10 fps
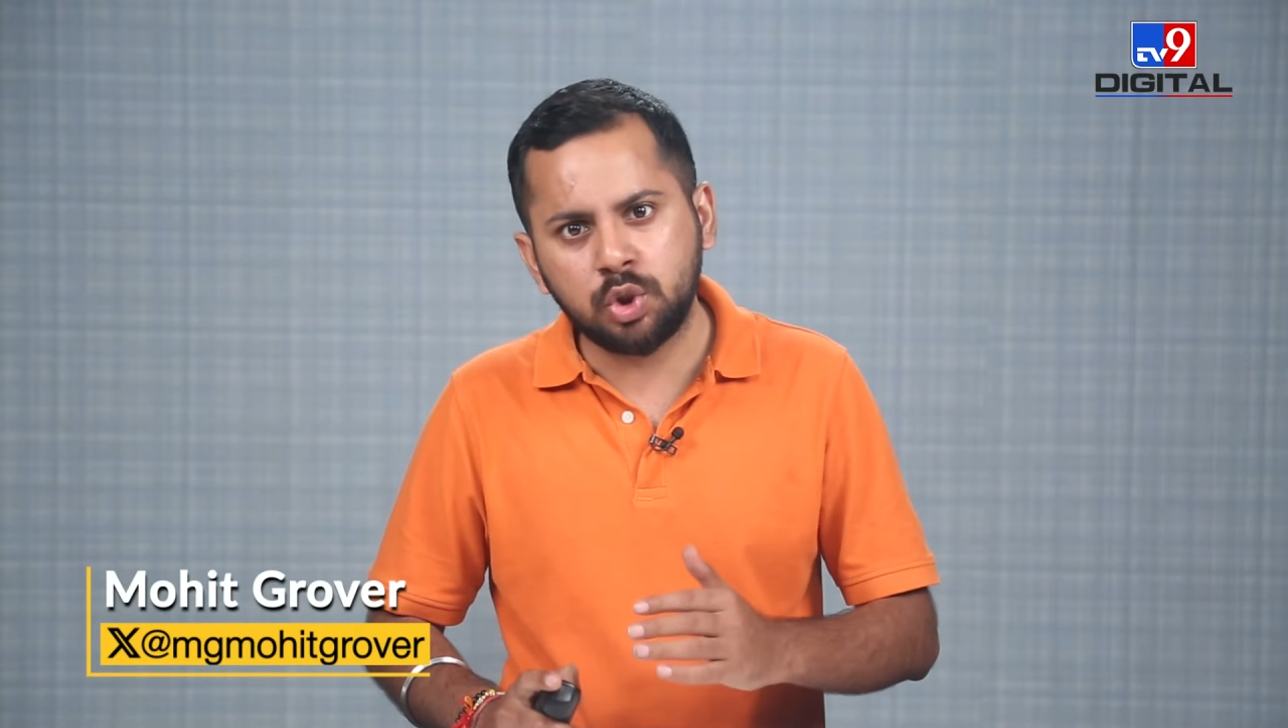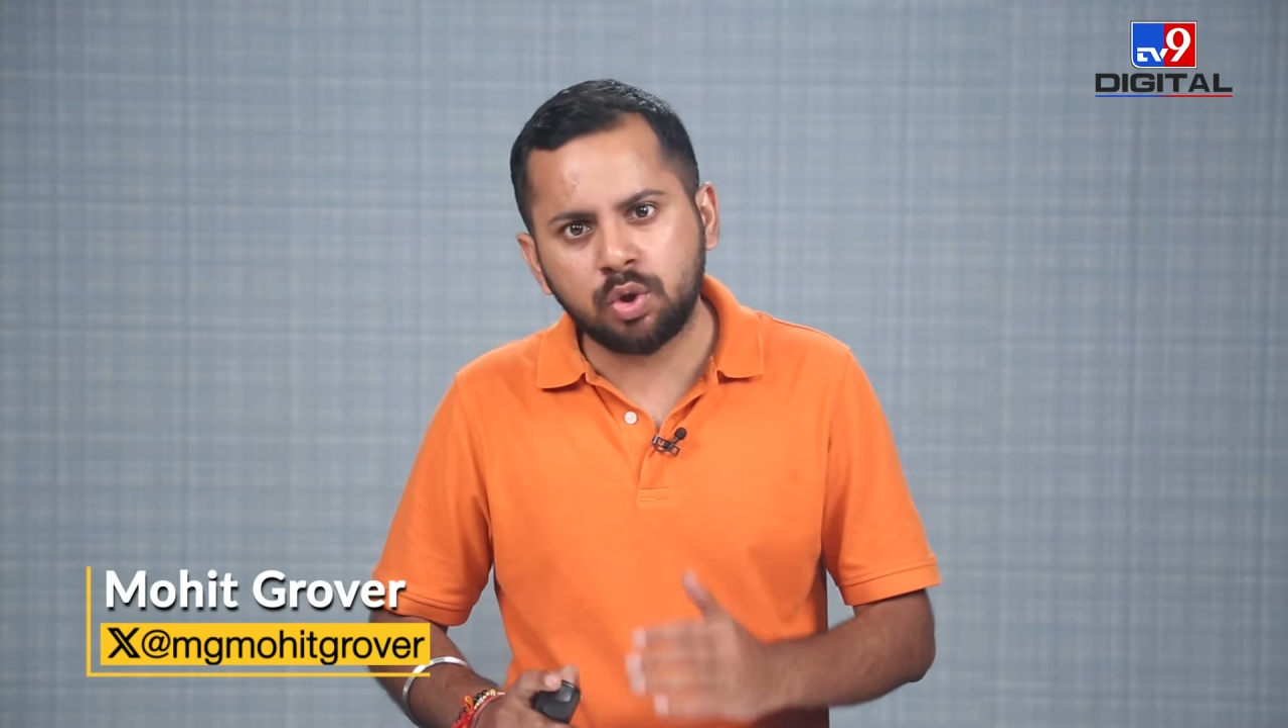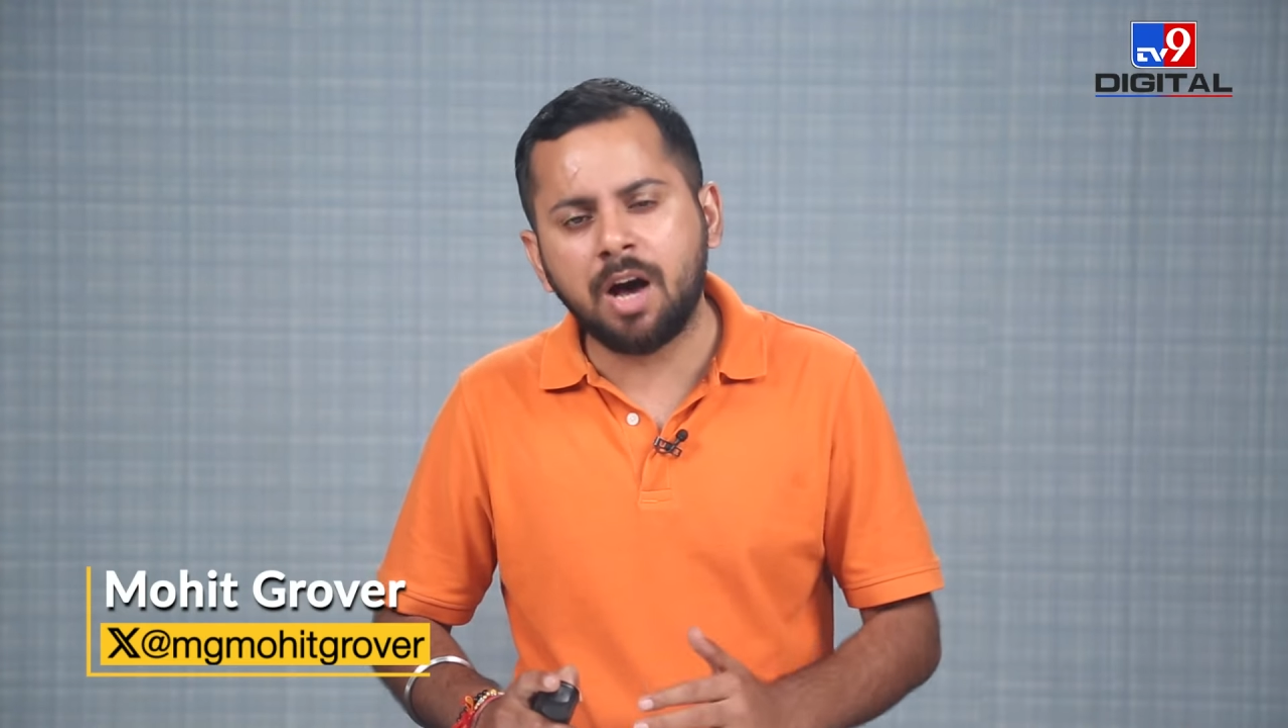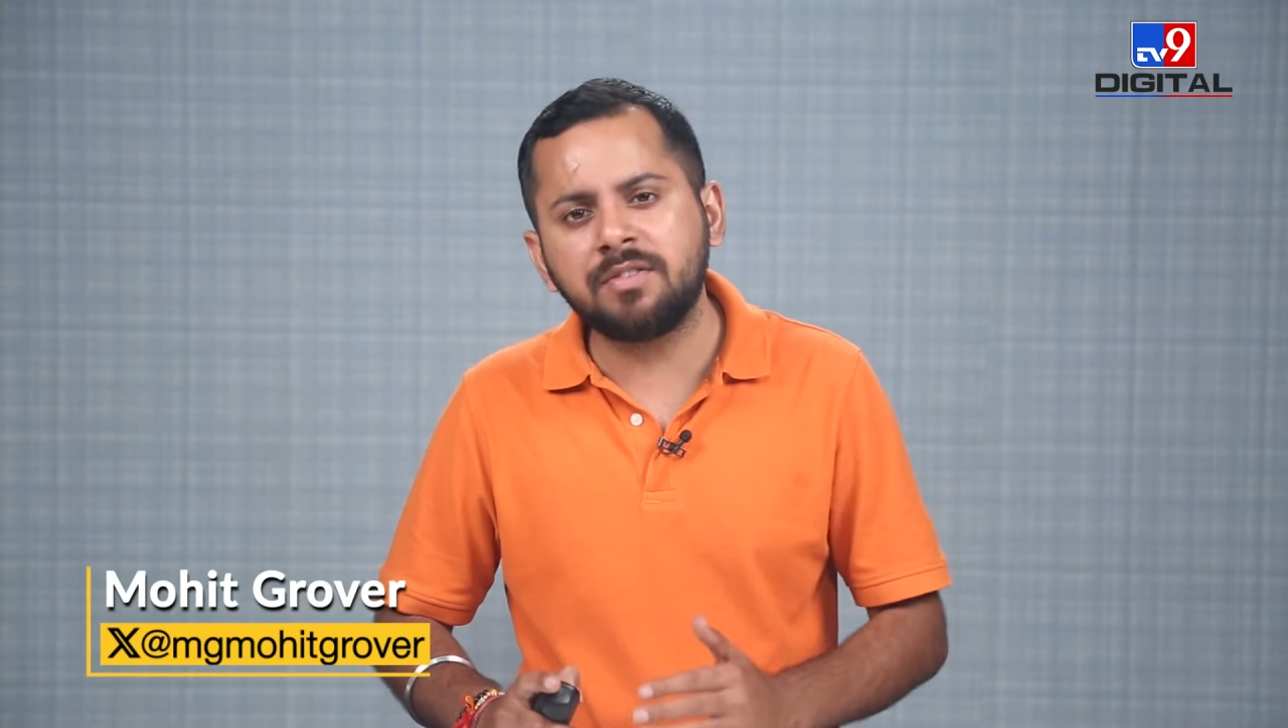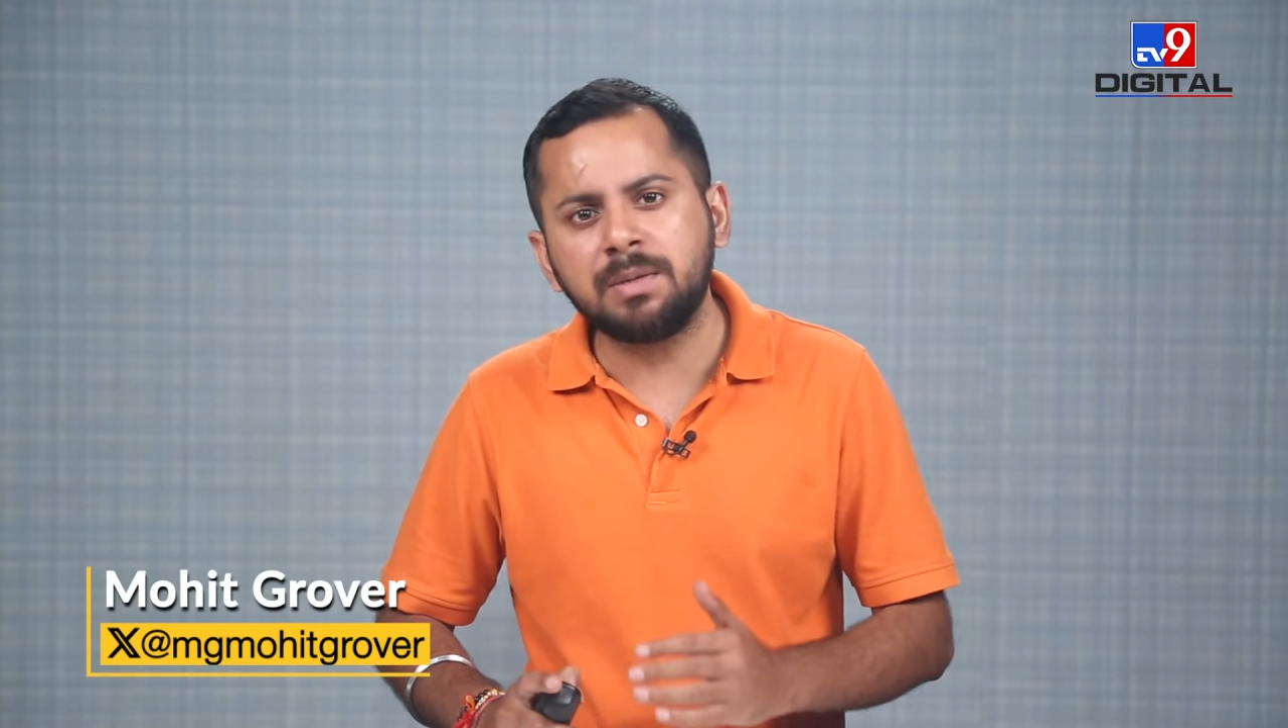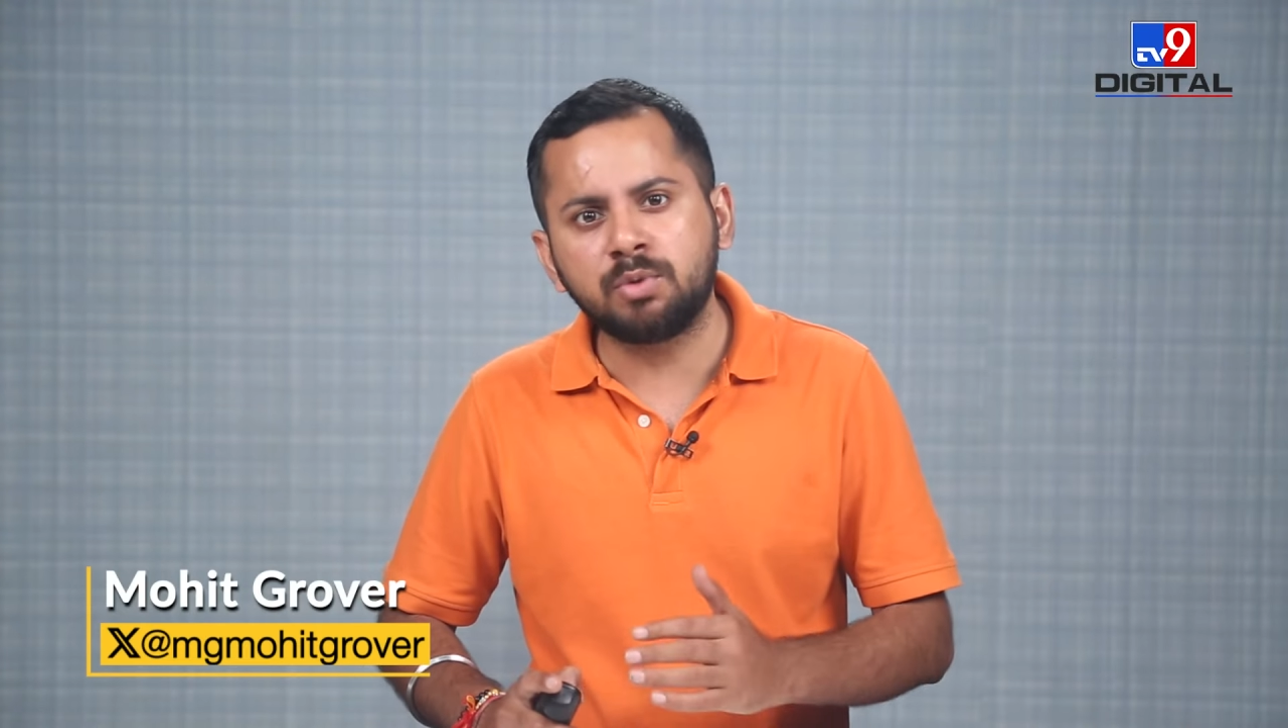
चुनाव से